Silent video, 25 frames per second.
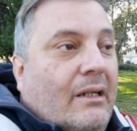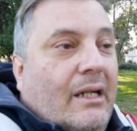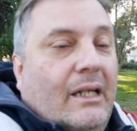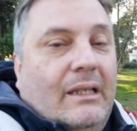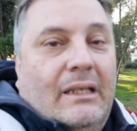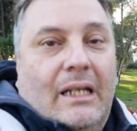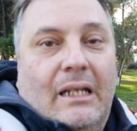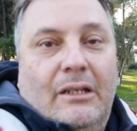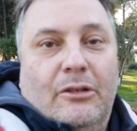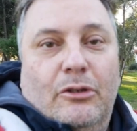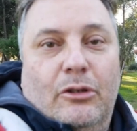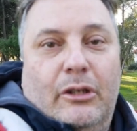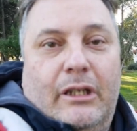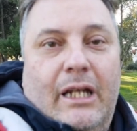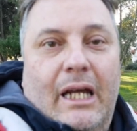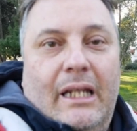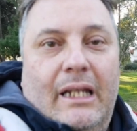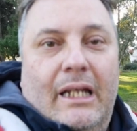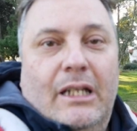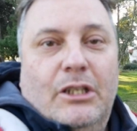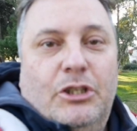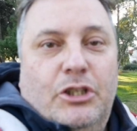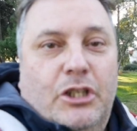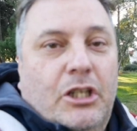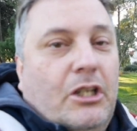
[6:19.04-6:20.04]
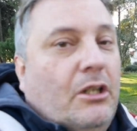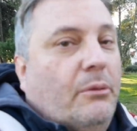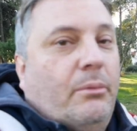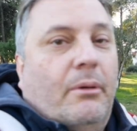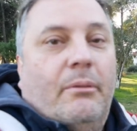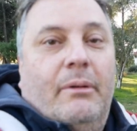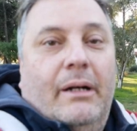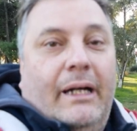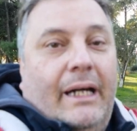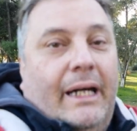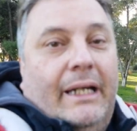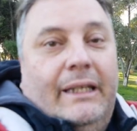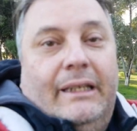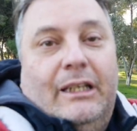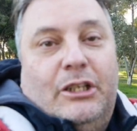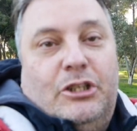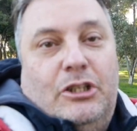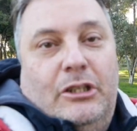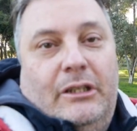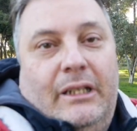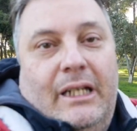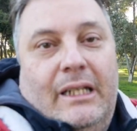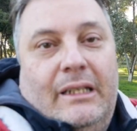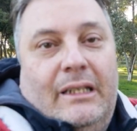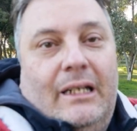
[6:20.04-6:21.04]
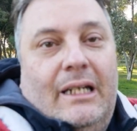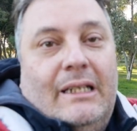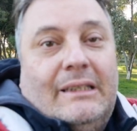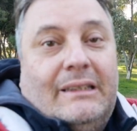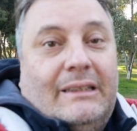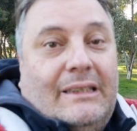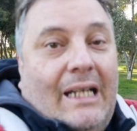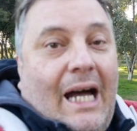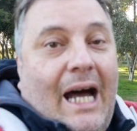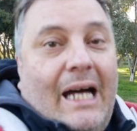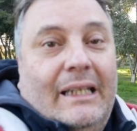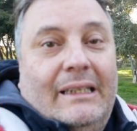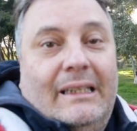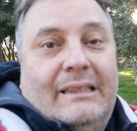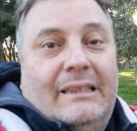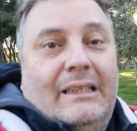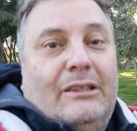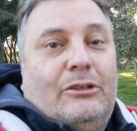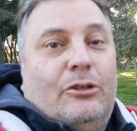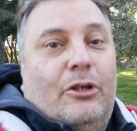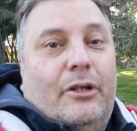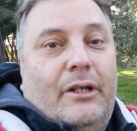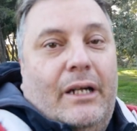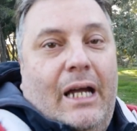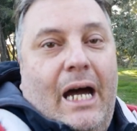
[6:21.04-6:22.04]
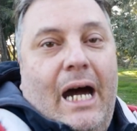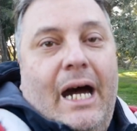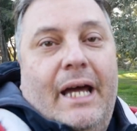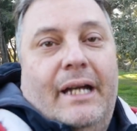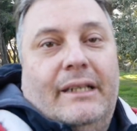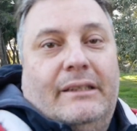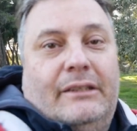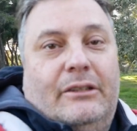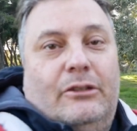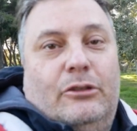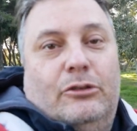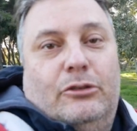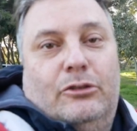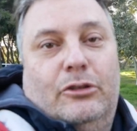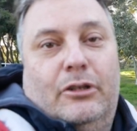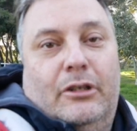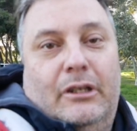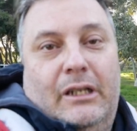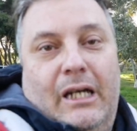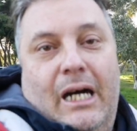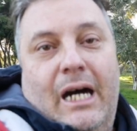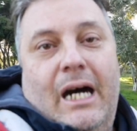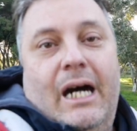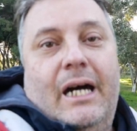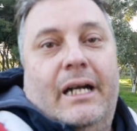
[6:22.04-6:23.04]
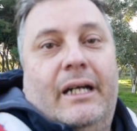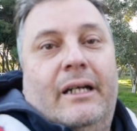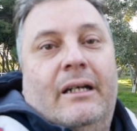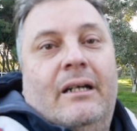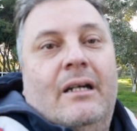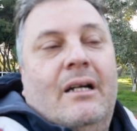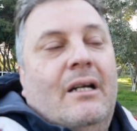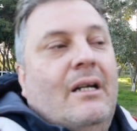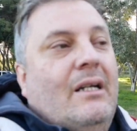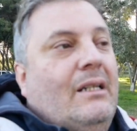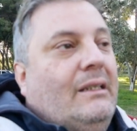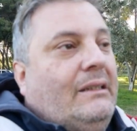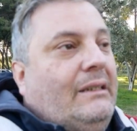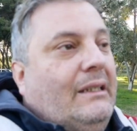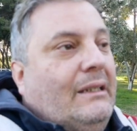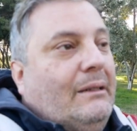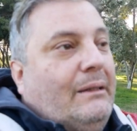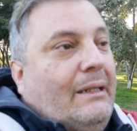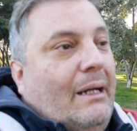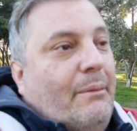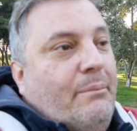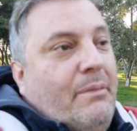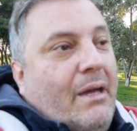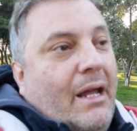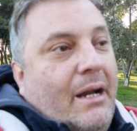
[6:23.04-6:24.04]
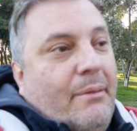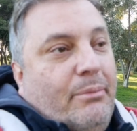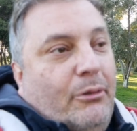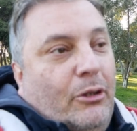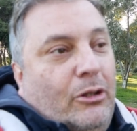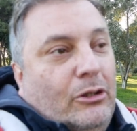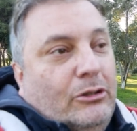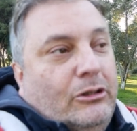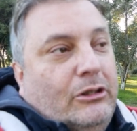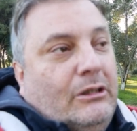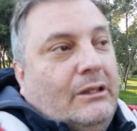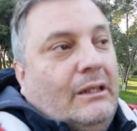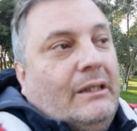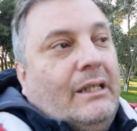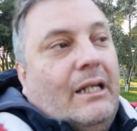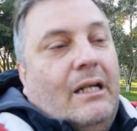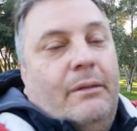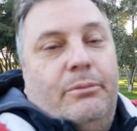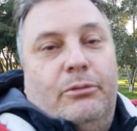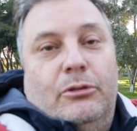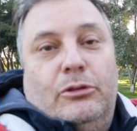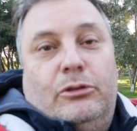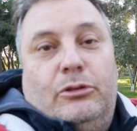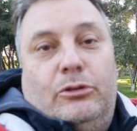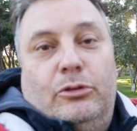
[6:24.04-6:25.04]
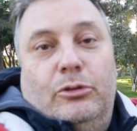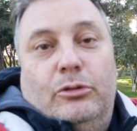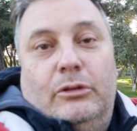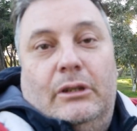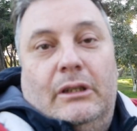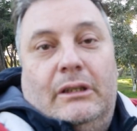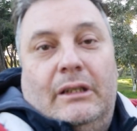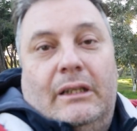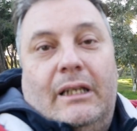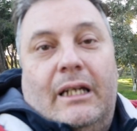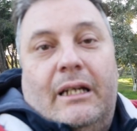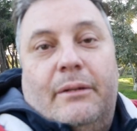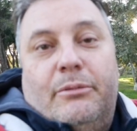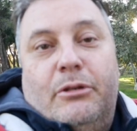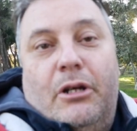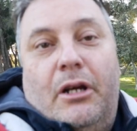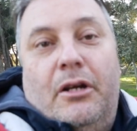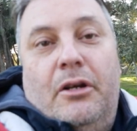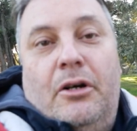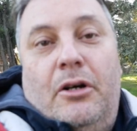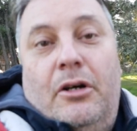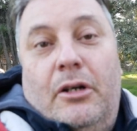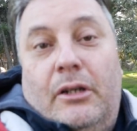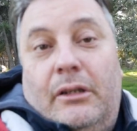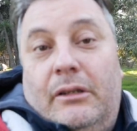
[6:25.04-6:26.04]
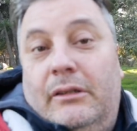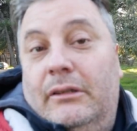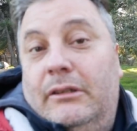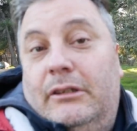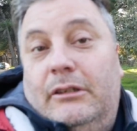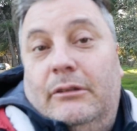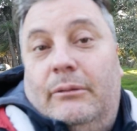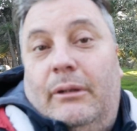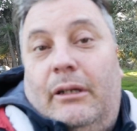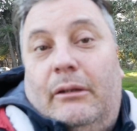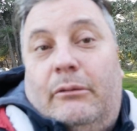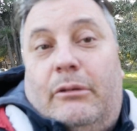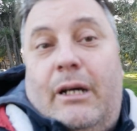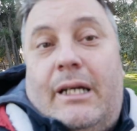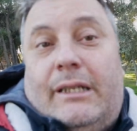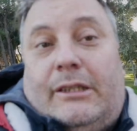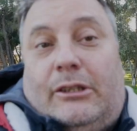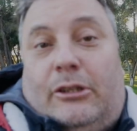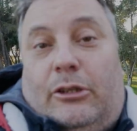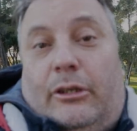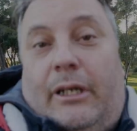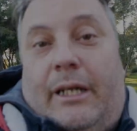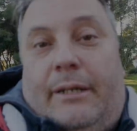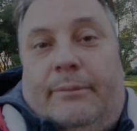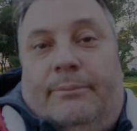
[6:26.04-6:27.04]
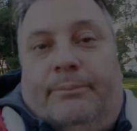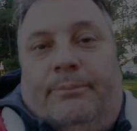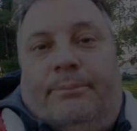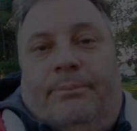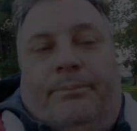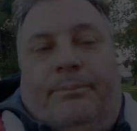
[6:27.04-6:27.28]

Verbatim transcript: e date un'occhiata in giro, poi magari decidete l'estate se tornare, se non tornare, se cambiare posto, se andare più a sud, se andare più a nord, insomma questo è.